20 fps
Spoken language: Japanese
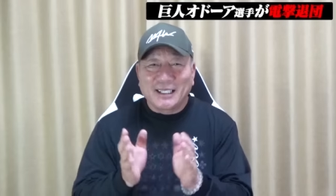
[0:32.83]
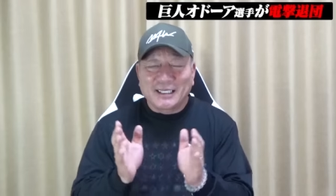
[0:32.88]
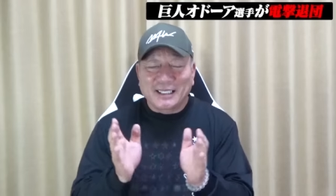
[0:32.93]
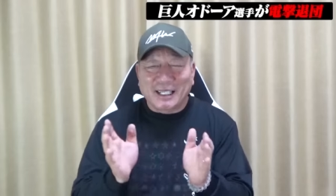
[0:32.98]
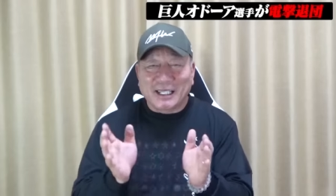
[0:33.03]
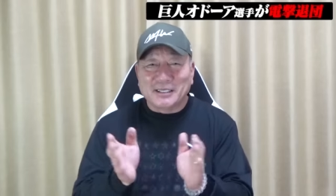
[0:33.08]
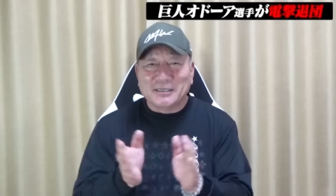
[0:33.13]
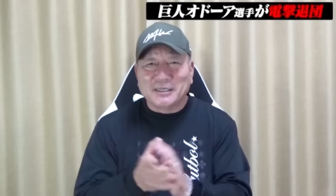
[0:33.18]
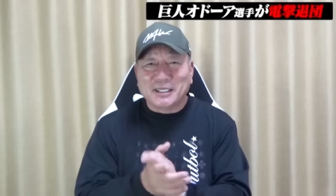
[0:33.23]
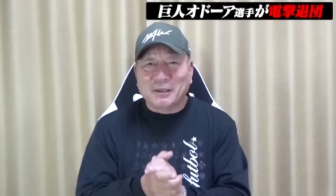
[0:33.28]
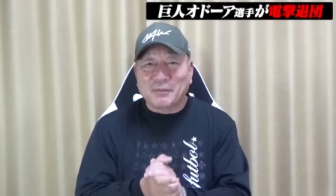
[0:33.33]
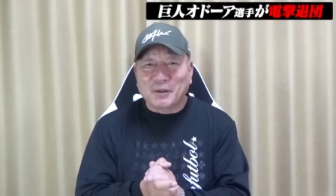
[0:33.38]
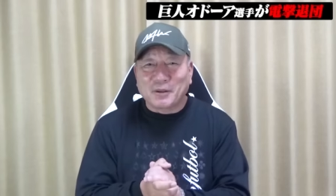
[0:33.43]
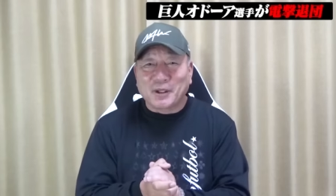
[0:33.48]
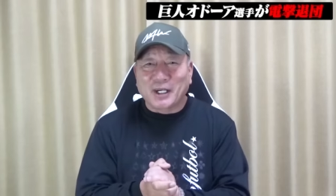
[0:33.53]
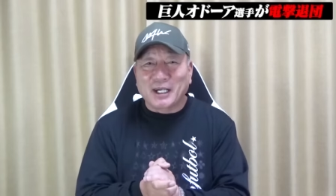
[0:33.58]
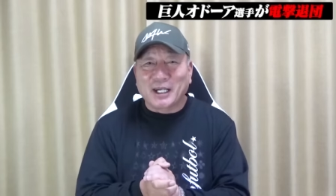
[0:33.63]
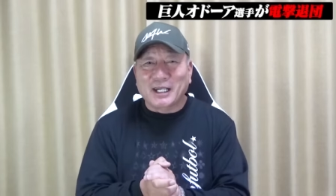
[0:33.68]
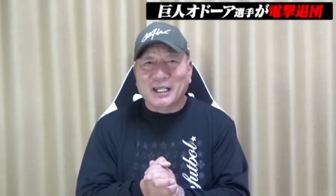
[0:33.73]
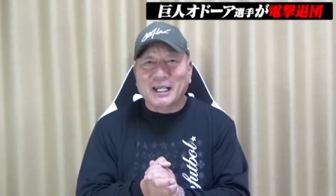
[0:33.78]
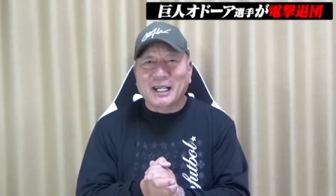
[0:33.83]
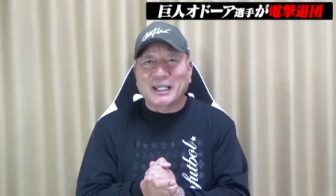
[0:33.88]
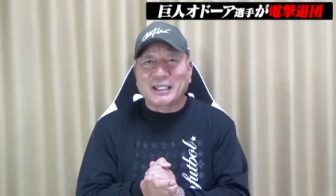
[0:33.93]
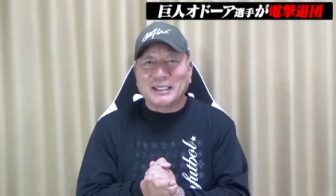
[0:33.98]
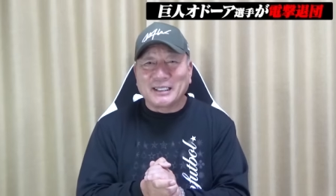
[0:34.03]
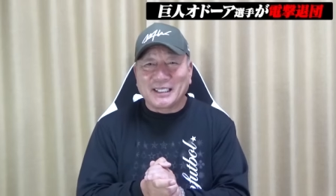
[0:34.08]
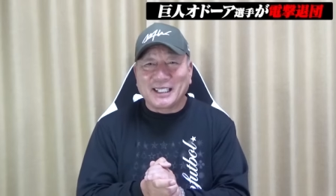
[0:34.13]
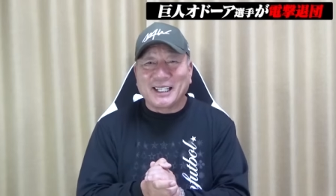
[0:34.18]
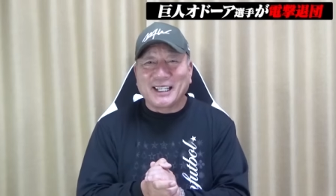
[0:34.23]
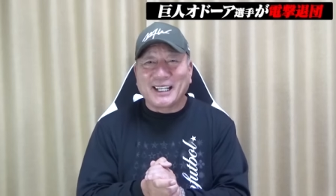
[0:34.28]
流すかもわからない
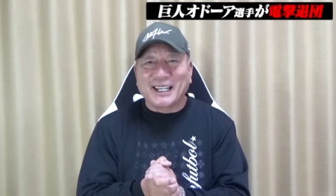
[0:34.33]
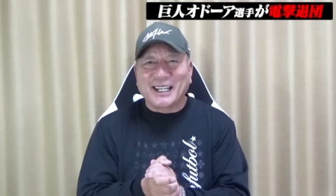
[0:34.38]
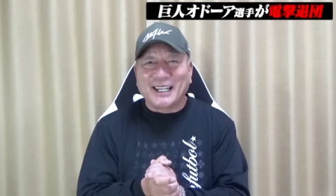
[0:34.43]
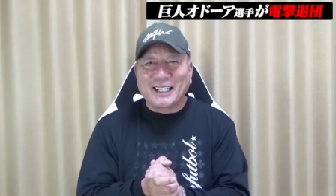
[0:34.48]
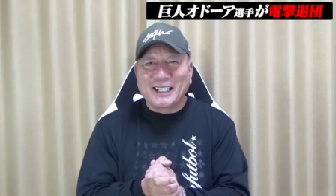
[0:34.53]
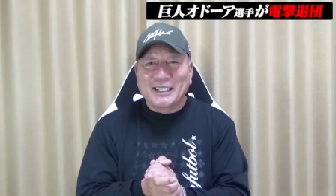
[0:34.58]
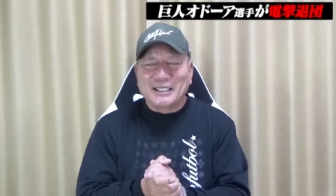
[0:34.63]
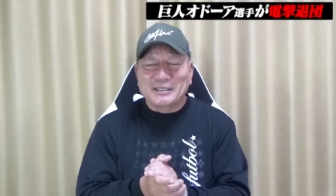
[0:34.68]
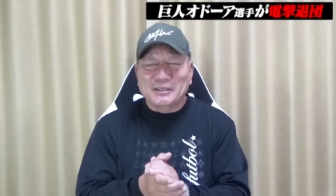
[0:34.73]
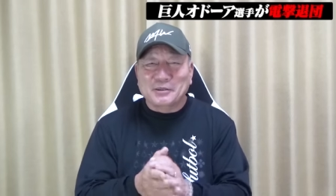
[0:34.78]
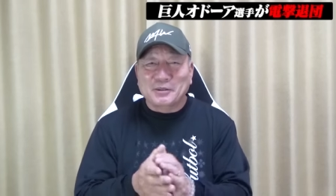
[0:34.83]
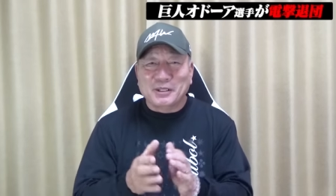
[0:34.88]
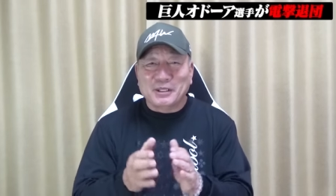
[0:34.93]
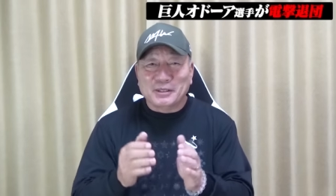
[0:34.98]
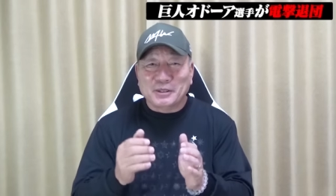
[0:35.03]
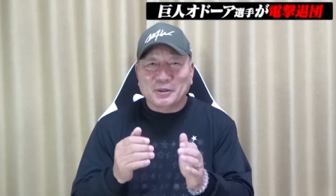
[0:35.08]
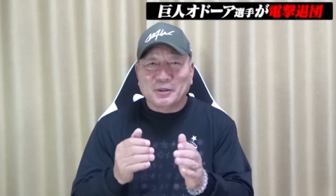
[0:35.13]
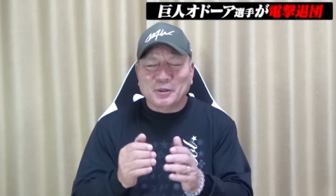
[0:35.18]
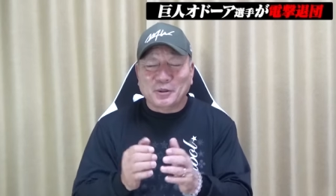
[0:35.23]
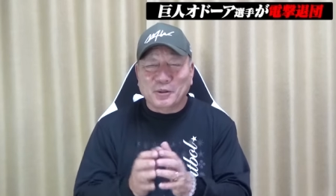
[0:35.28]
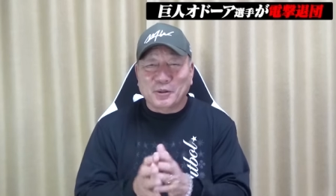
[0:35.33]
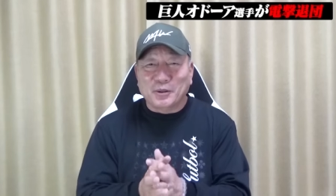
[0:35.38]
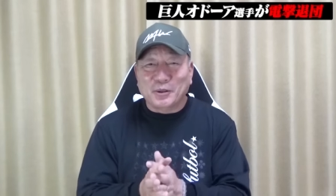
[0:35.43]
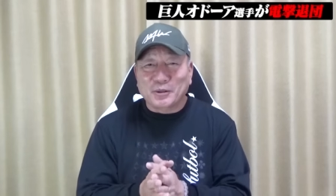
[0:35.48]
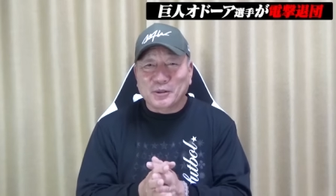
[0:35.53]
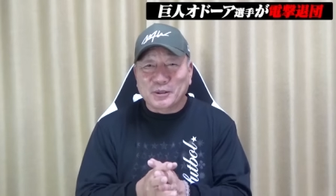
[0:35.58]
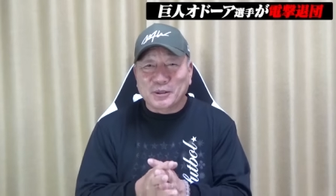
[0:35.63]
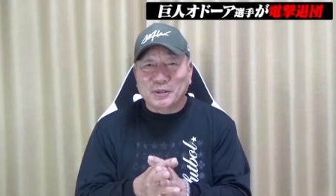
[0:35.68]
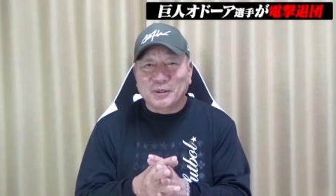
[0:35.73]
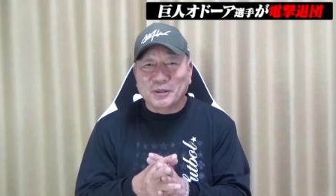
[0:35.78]
んで、うん、それはちょっとご
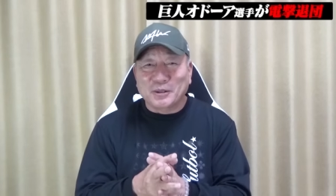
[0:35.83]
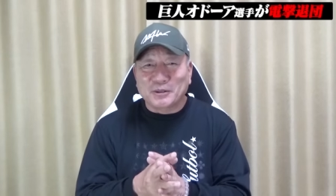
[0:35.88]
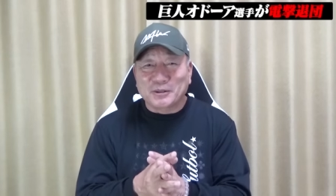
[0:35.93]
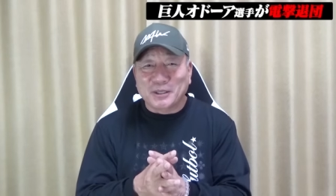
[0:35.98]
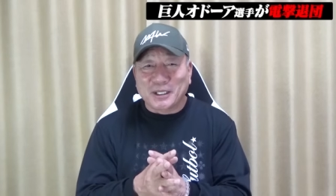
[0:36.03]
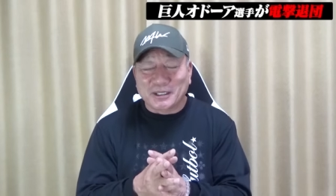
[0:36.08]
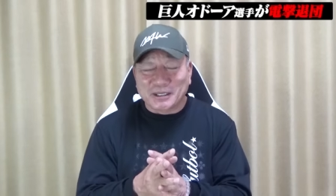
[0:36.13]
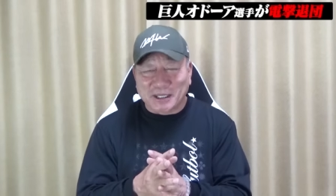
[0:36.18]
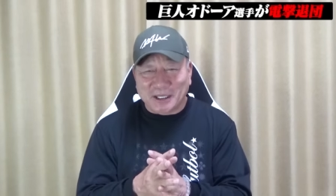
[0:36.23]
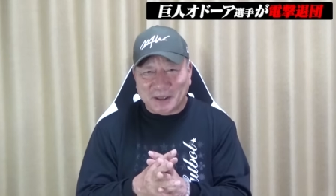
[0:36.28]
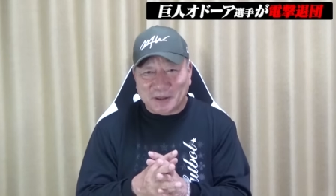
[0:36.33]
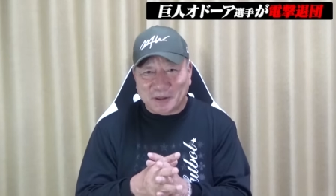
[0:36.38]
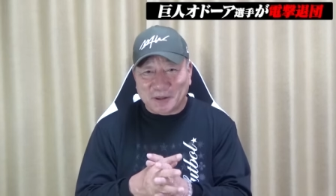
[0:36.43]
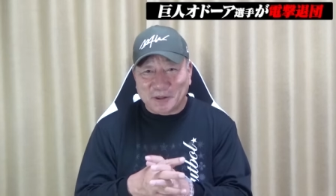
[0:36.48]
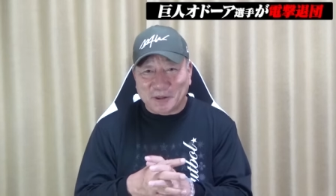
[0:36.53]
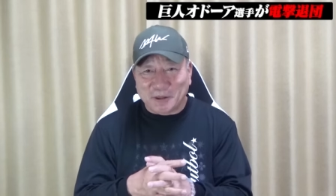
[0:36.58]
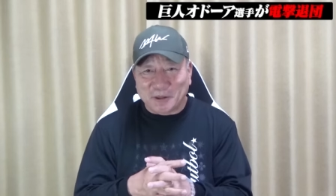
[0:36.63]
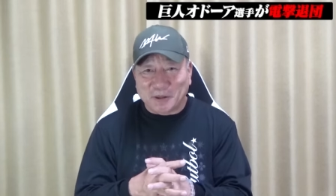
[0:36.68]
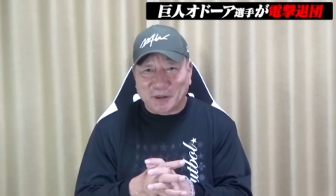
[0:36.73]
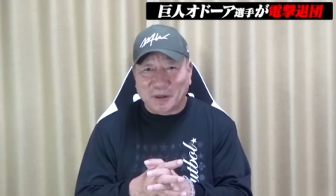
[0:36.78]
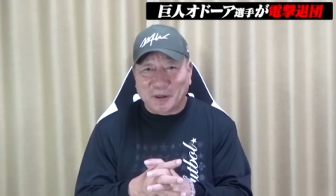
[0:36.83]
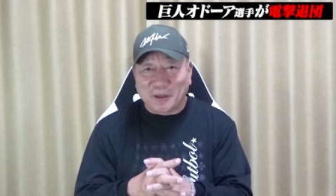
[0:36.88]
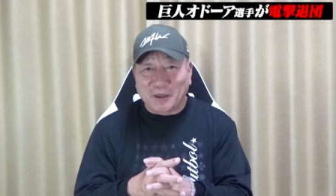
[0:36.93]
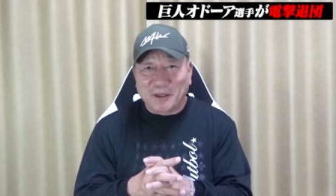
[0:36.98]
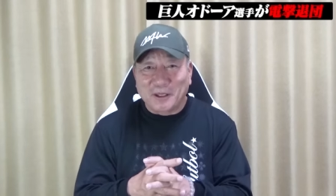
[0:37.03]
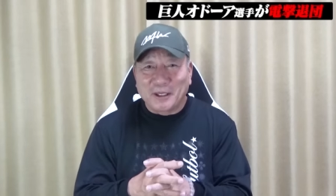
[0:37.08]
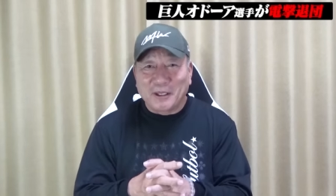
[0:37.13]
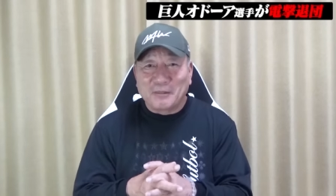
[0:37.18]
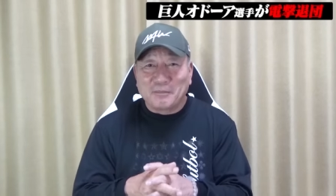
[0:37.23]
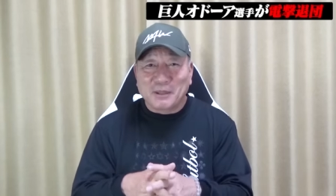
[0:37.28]
了承くださいというこ
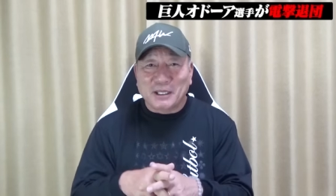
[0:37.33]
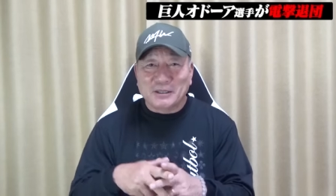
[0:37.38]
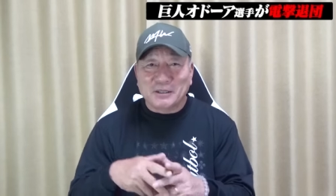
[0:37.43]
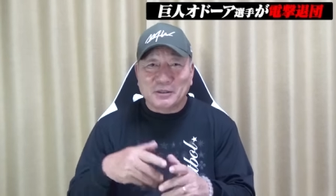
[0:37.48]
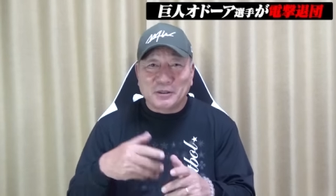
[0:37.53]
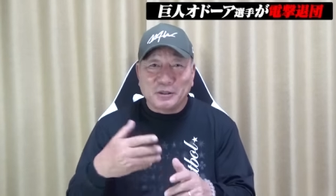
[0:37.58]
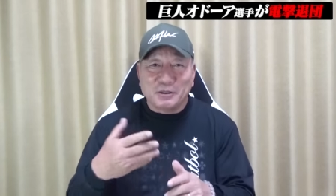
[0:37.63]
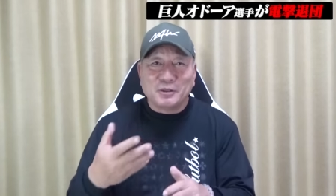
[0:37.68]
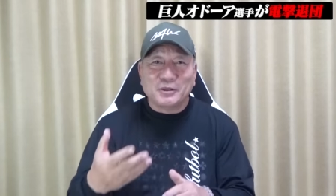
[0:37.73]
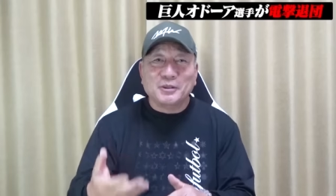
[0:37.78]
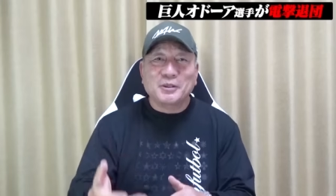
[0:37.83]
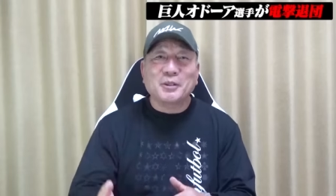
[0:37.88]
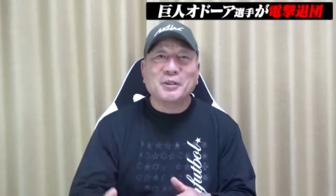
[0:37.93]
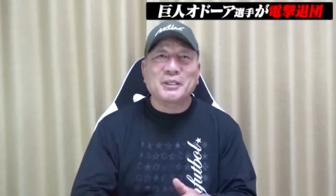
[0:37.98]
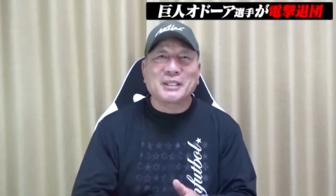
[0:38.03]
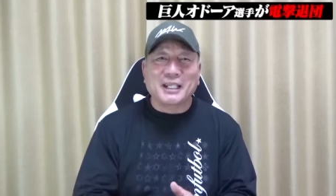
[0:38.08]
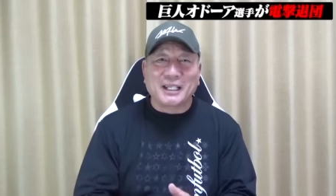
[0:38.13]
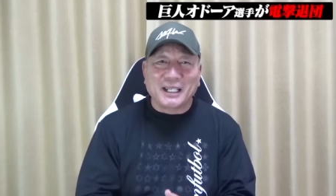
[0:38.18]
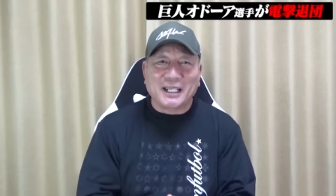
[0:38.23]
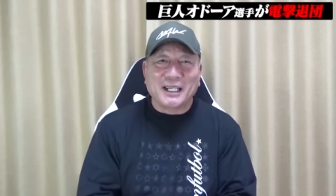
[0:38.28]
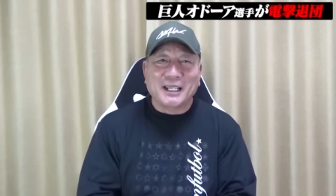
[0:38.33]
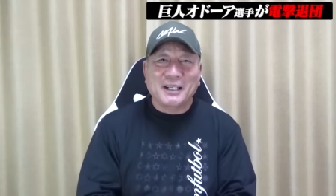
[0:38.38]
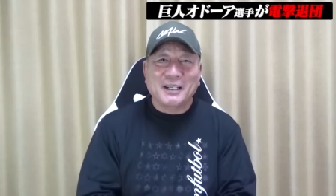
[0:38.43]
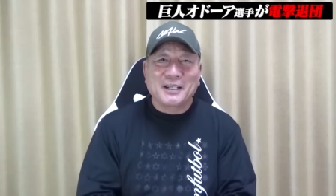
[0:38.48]
とまず言っといてね、う